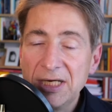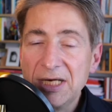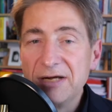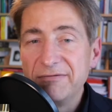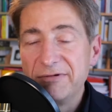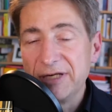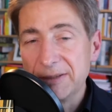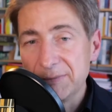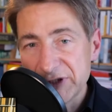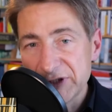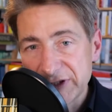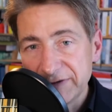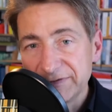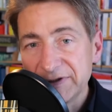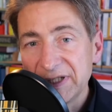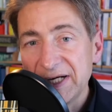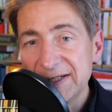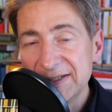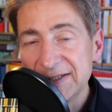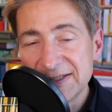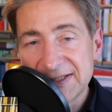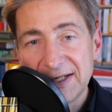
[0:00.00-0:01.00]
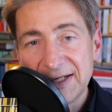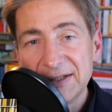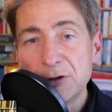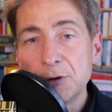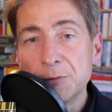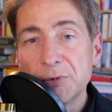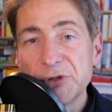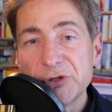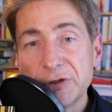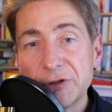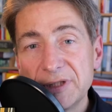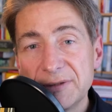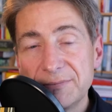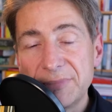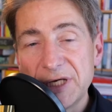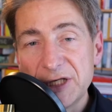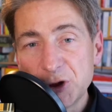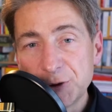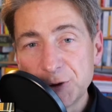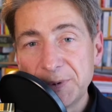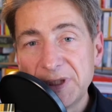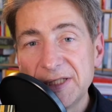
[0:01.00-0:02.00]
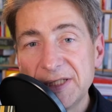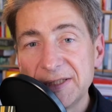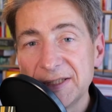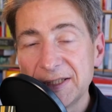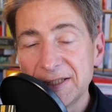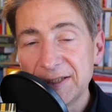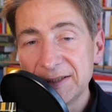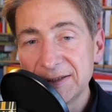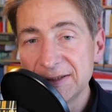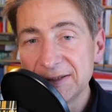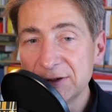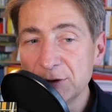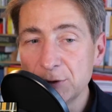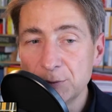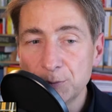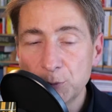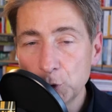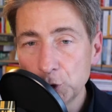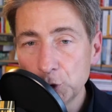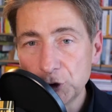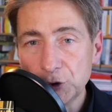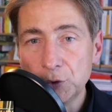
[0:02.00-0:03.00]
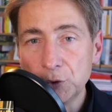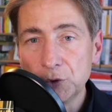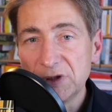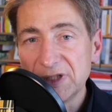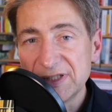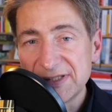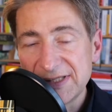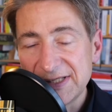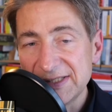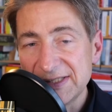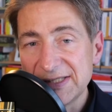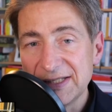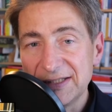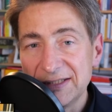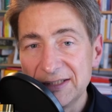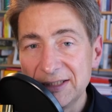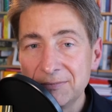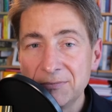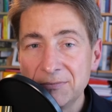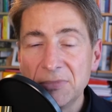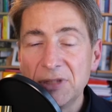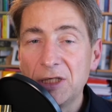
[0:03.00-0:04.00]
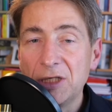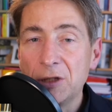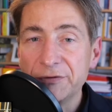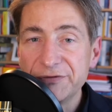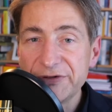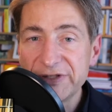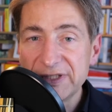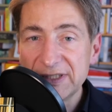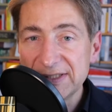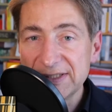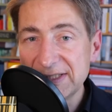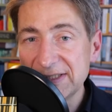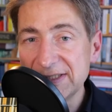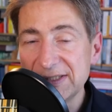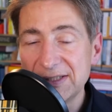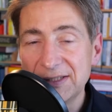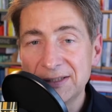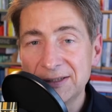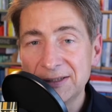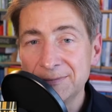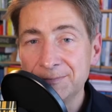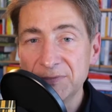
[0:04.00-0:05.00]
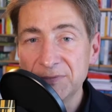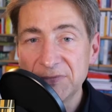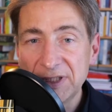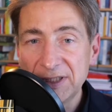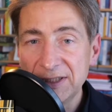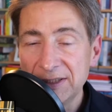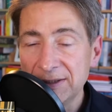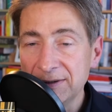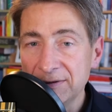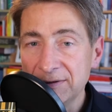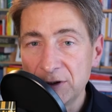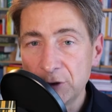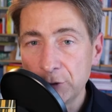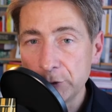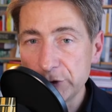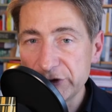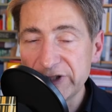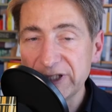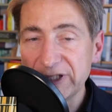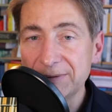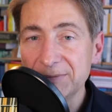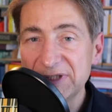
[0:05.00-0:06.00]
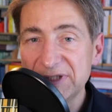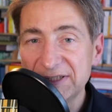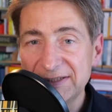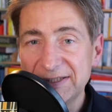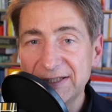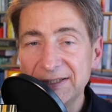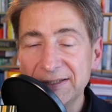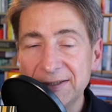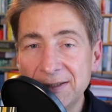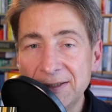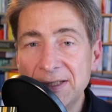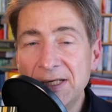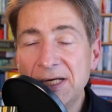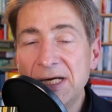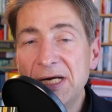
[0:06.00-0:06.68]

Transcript: Wir haben also auf der einen Seite über solche Beispiele geredet und Bush tut das in seinem Aufsatz ähm, in größerem Detail.